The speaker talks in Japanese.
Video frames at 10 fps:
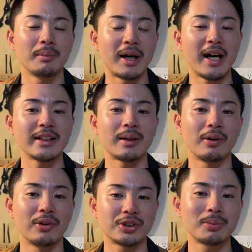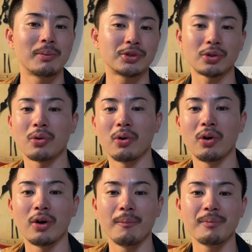まあ、相手の守備もちょっと
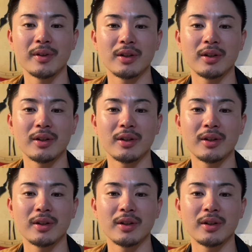こ